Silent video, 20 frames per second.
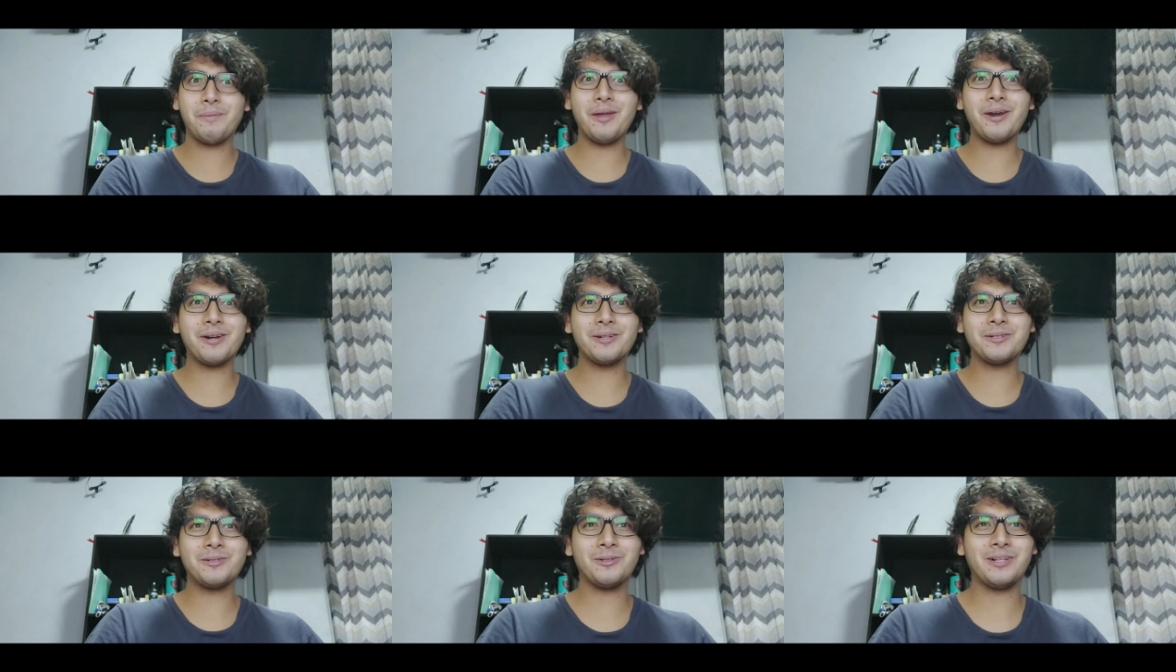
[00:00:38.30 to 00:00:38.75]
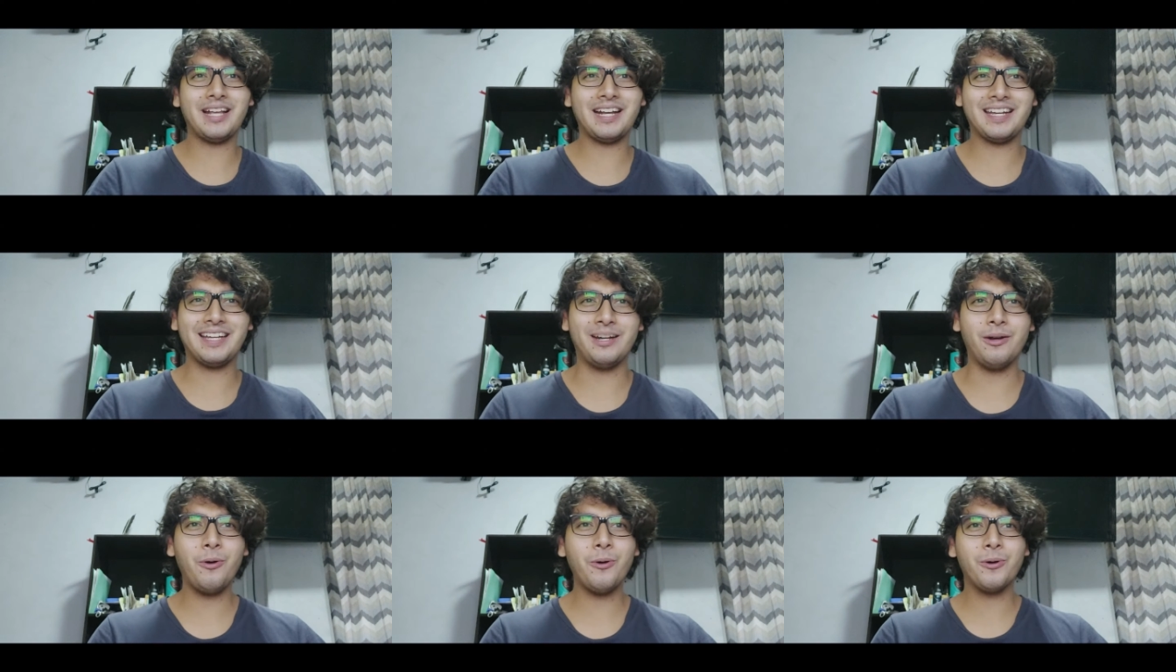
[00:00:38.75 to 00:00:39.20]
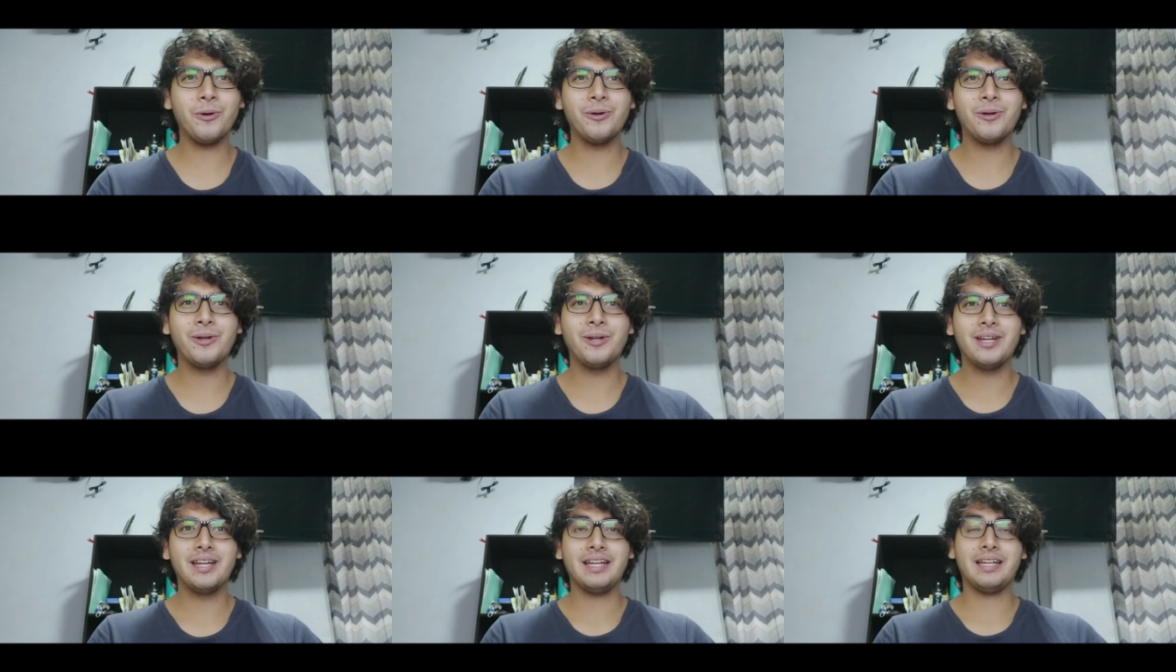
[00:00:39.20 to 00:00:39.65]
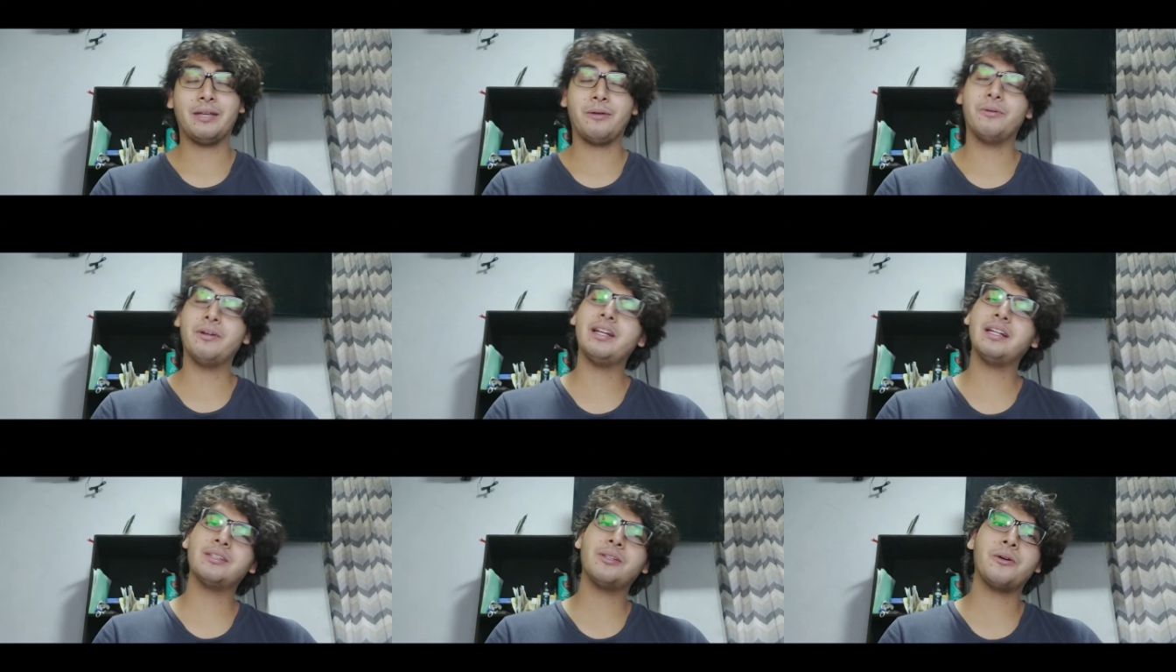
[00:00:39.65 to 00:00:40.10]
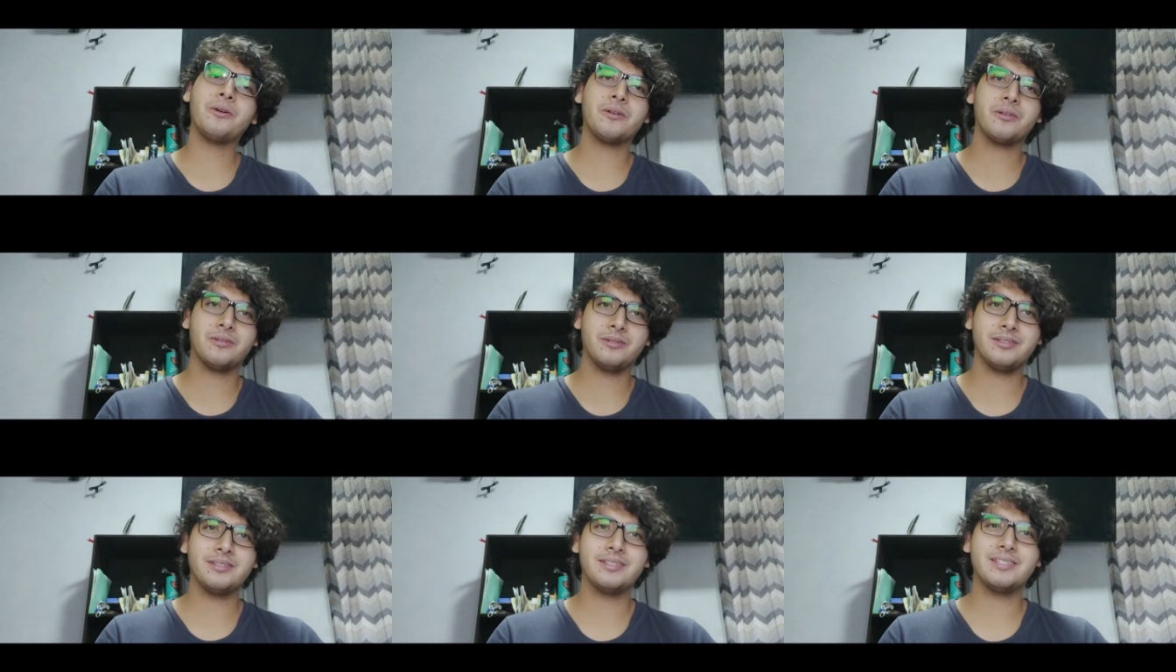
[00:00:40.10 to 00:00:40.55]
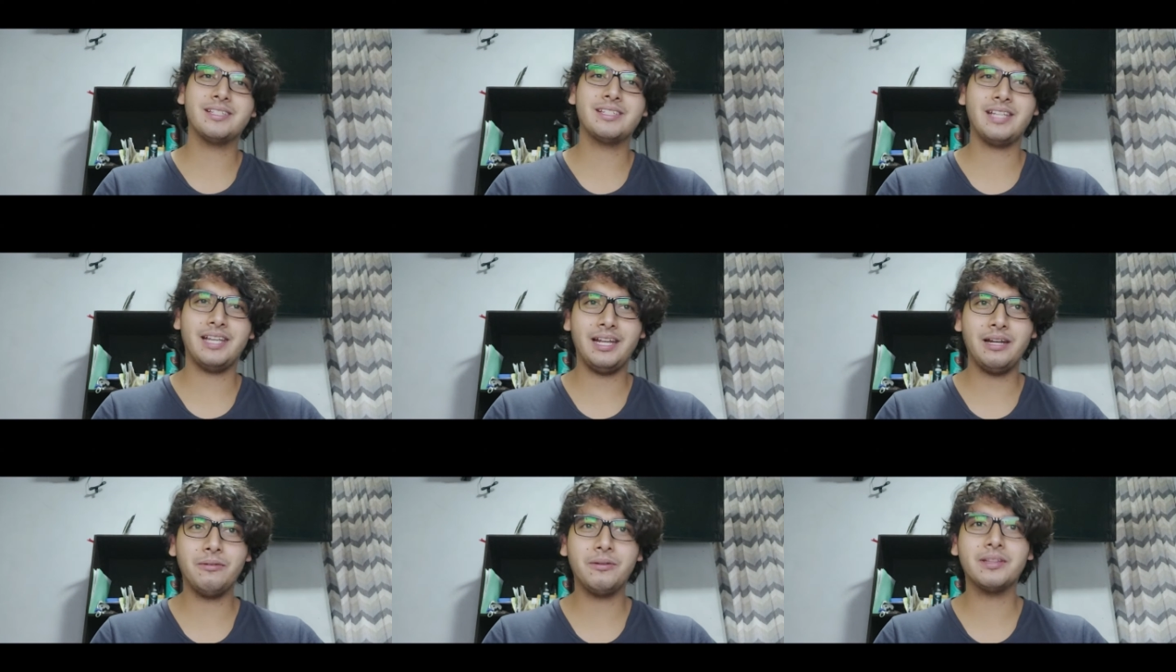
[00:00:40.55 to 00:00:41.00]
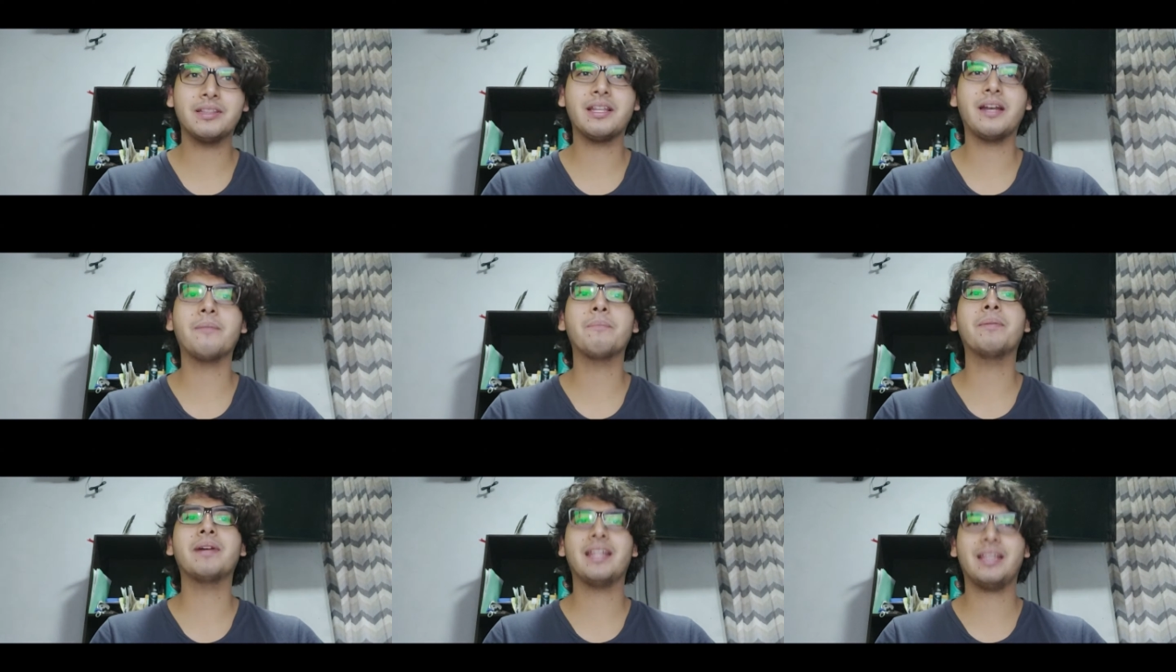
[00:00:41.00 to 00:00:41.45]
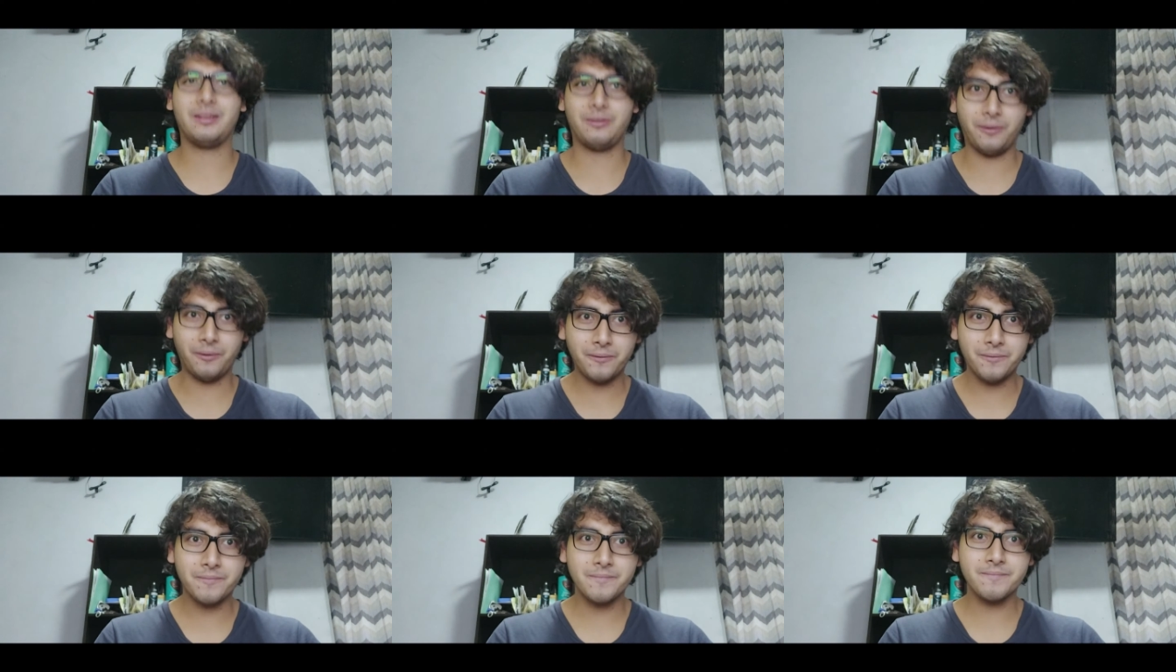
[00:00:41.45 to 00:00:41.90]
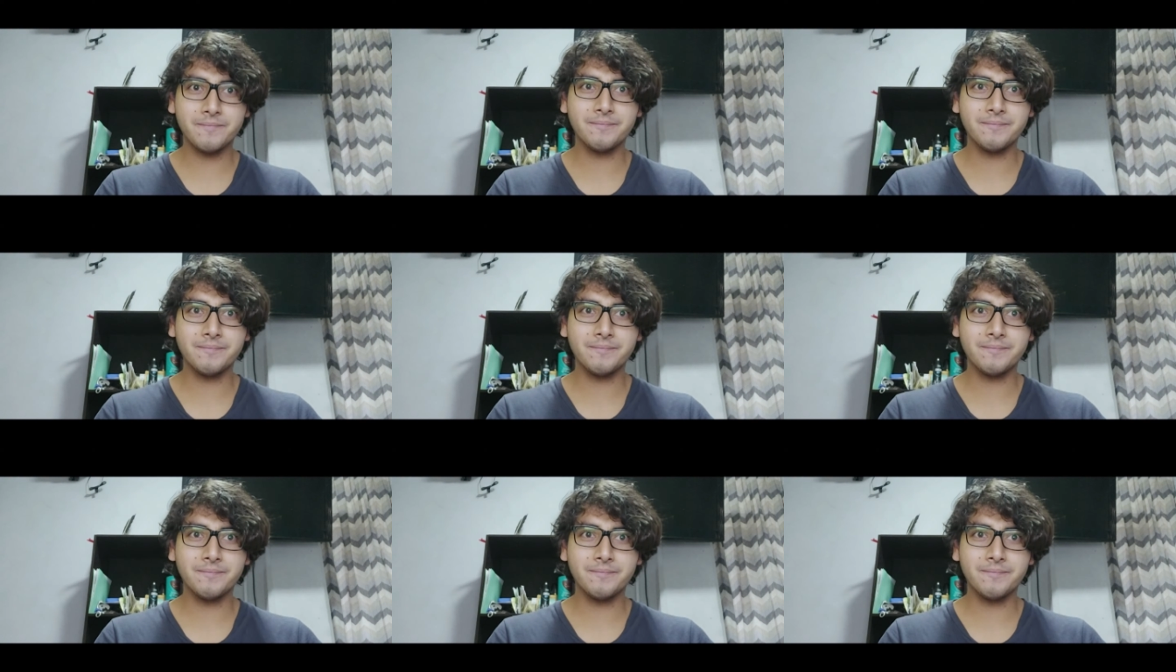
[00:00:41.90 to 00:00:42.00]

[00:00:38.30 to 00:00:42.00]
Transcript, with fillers: Pero resulta que no, que un actor sí lo interpretó.